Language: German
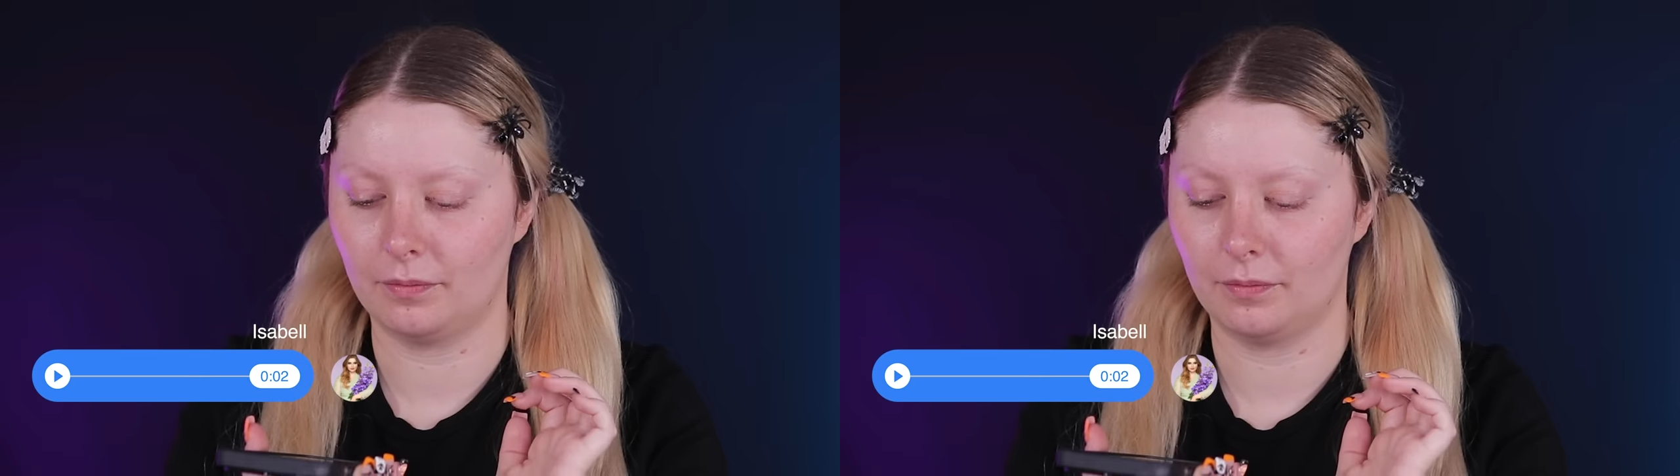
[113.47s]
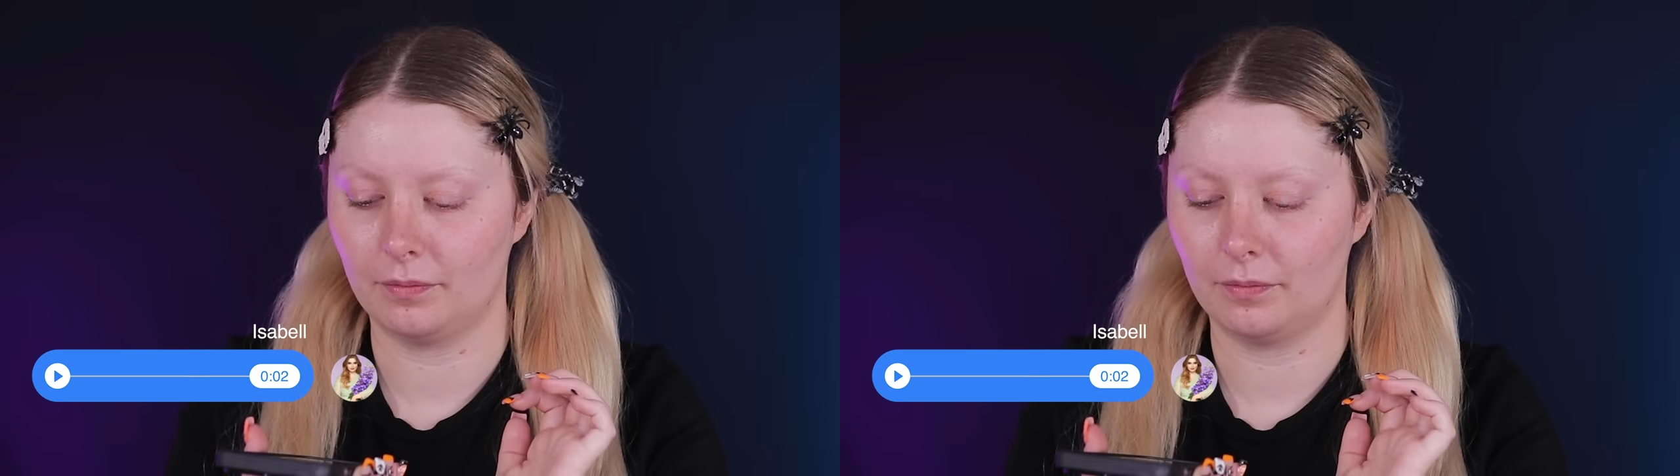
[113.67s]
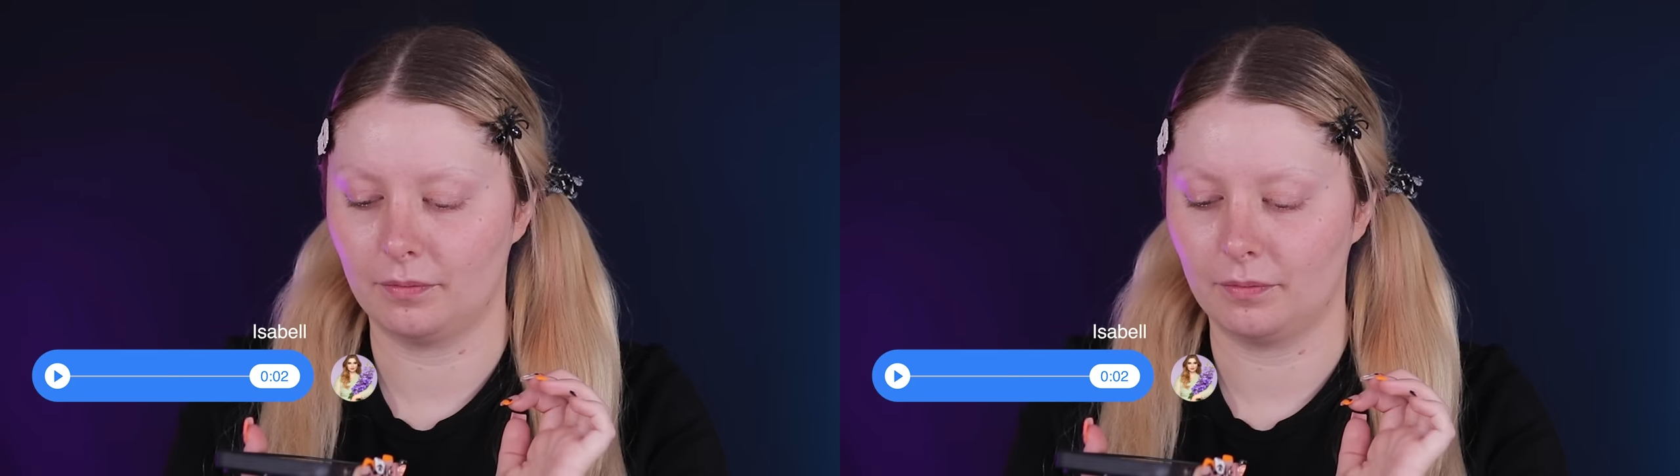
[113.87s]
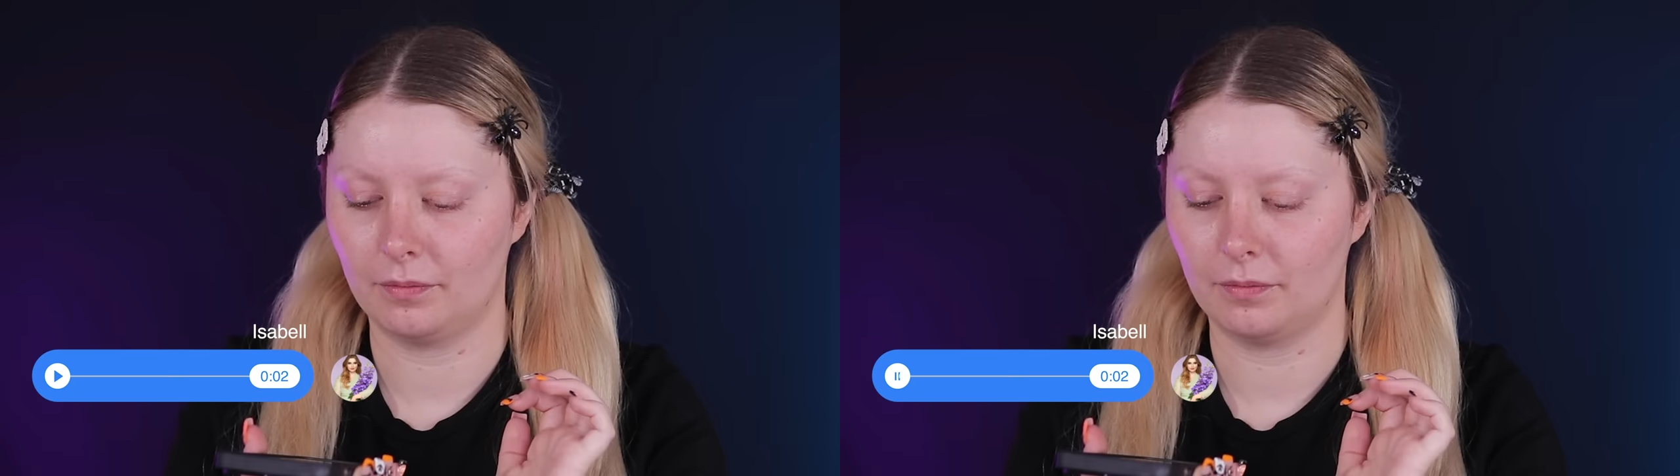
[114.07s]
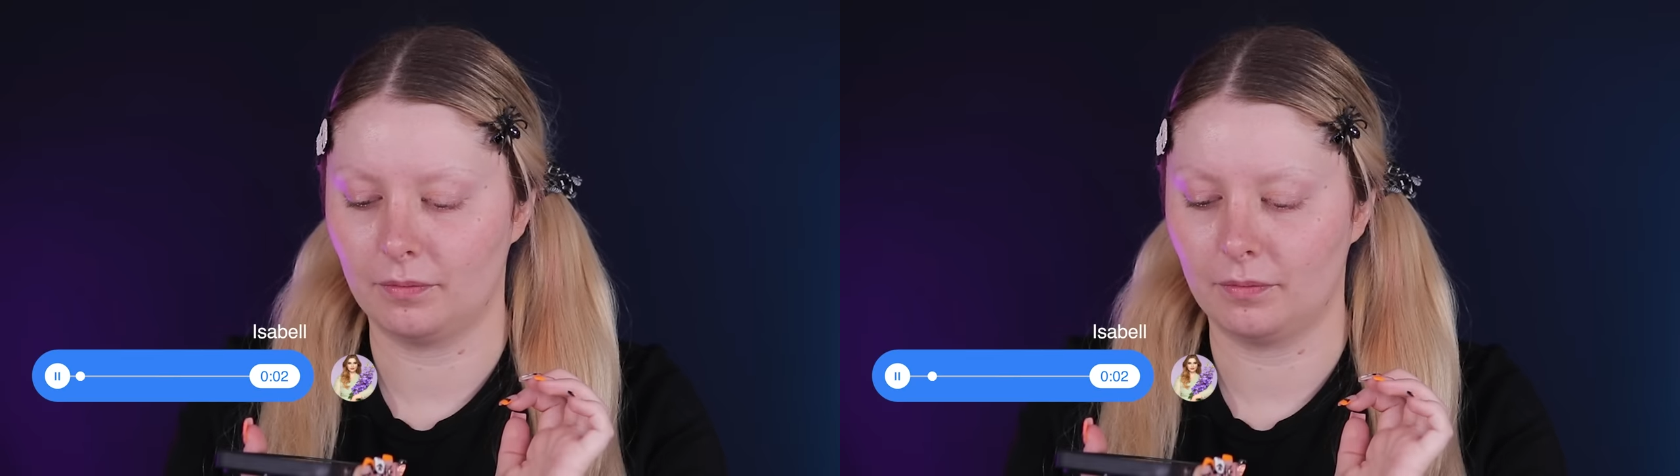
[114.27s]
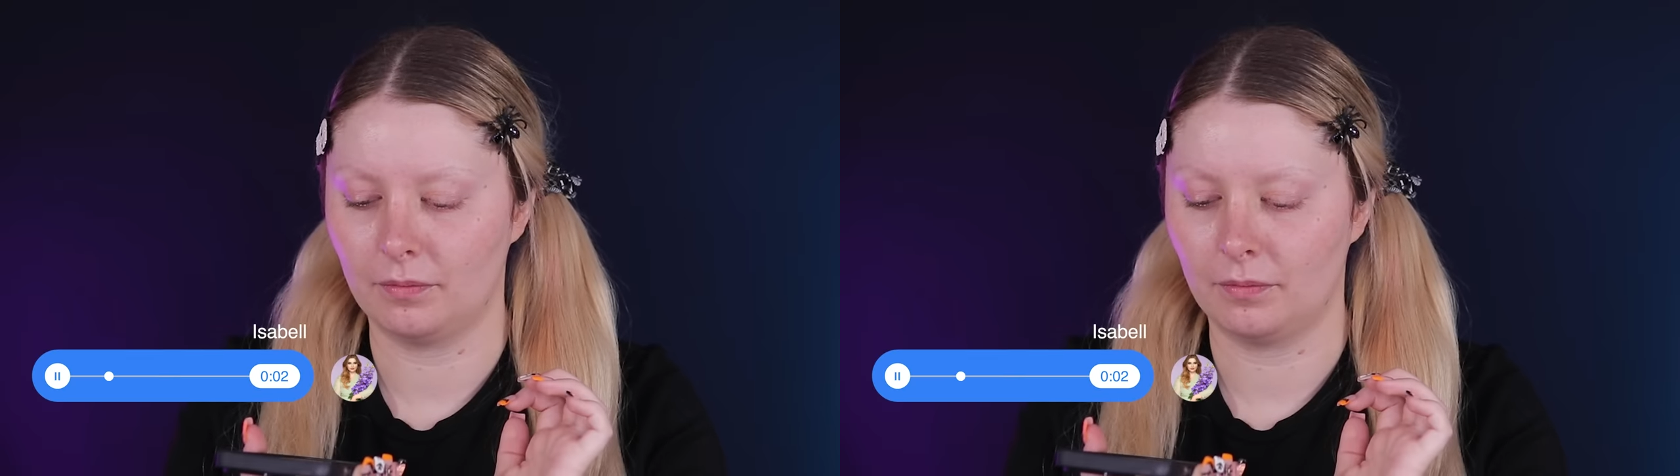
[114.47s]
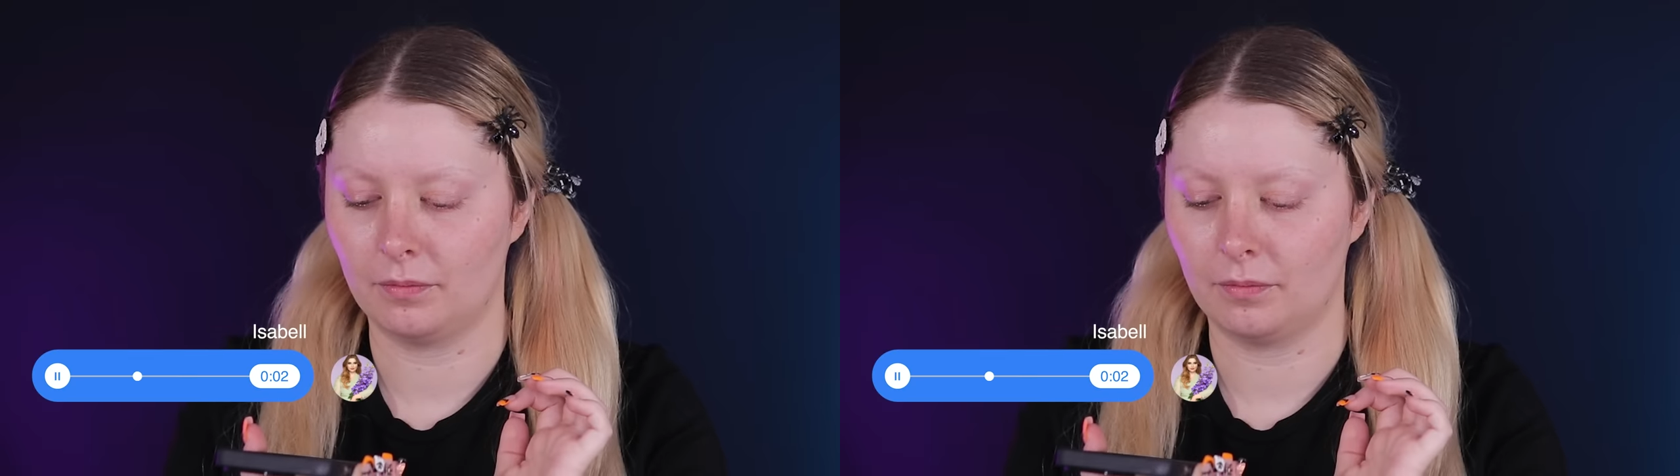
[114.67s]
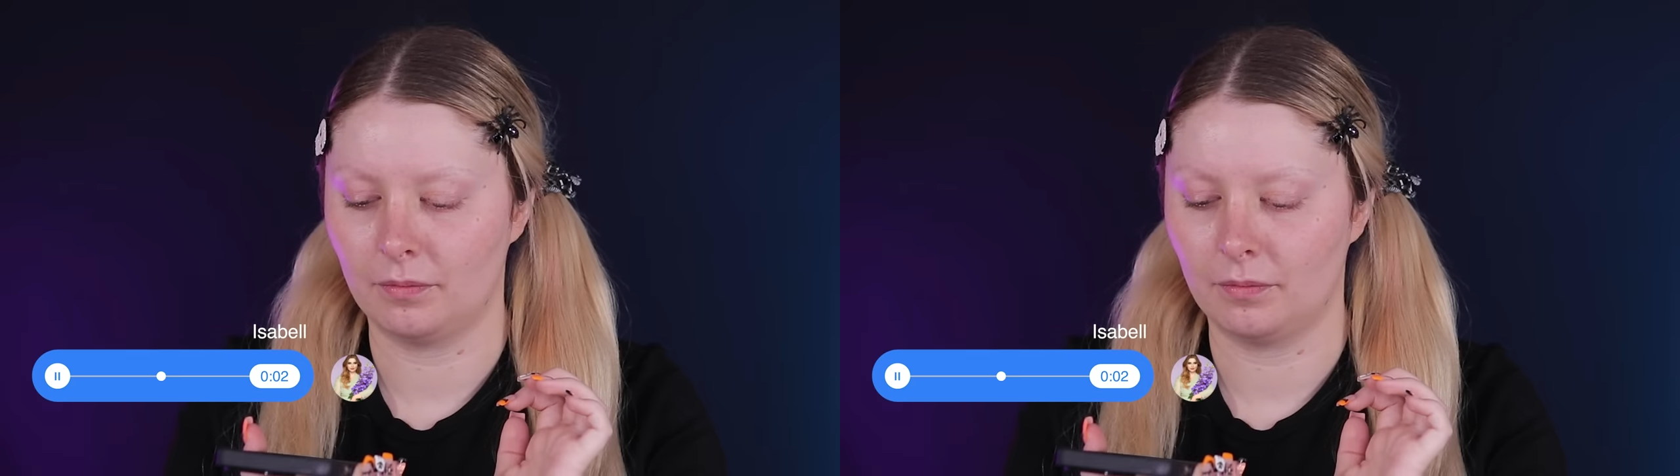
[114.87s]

Schritt Nummer